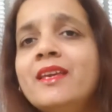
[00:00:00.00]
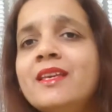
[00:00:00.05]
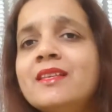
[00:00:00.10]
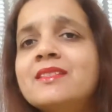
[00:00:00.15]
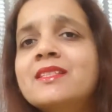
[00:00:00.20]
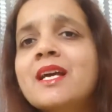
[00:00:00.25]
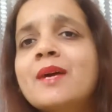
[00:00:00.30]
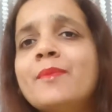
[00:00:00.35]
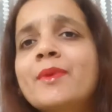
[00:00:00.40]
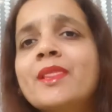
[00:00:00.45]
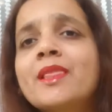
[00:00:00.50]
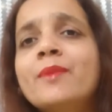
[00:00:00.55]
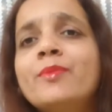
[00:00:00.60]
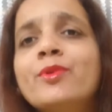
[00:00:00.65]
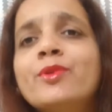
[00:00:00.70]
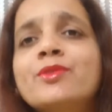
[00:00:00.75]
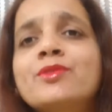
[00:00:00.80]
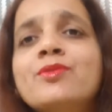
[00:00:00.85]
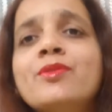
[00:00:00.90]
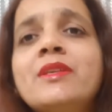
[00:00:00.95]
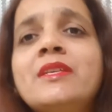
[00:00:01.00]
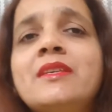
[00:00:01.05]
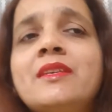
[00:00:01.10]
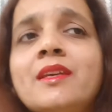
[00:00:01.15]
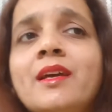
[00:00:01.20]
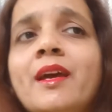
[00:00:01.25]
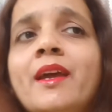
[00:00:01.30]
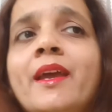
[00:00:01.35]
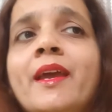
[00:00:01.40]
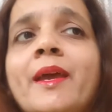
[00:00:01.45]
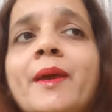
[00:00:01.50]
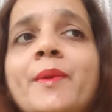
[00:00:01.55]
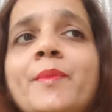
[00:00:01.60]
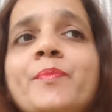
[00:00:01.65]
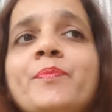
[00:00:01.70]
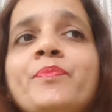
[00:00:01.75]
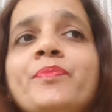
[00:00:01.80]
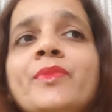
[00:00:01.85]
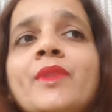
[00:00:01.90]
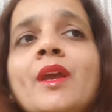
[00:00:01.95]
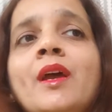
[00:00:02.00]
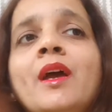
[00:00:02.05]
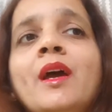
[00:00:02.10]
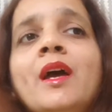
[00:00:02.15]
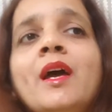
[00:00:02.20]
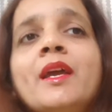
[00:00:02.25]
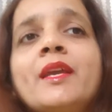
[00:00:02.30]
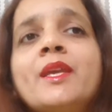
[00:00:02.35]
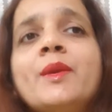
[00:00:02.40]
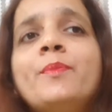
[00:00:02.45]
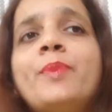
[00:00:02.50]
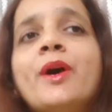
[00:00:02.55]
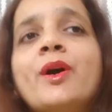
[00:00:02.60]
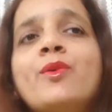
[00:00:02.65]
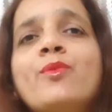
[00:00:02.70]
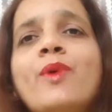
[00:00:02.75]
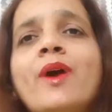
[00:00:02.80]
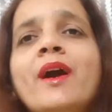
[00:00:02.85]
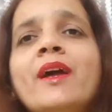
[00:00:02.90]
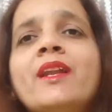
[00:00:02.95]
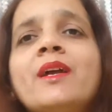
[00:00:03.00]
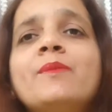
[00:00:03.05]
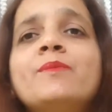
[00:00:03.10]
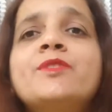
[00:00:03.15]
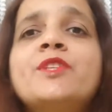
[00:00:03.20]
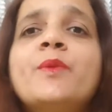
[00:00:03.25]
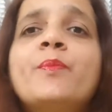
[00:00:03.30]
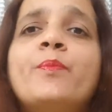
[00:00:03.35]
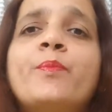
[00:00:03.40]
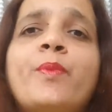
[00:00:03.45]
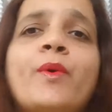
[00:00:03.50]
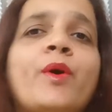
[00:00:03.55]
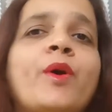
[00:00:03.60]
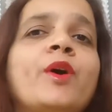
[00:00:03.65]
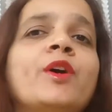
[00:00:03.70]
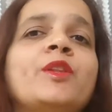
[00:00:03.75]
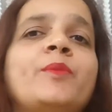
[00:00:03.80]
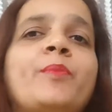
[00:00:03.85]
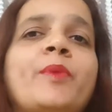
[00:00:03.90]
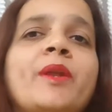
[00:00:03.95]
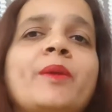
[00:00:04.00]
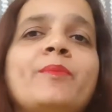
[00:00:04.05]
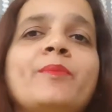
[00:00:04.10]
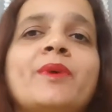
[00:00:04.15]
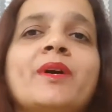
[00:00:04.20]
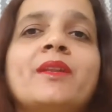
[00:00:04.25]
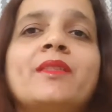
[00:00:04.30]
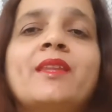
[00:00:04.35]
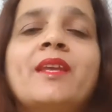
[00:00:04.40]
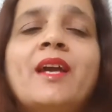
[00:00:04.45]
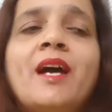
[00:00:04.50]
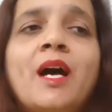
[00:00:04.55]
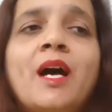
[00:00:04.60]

इसका मतलब दोस्तों यह है कि भगवान हमसे बहुत प्रेम करते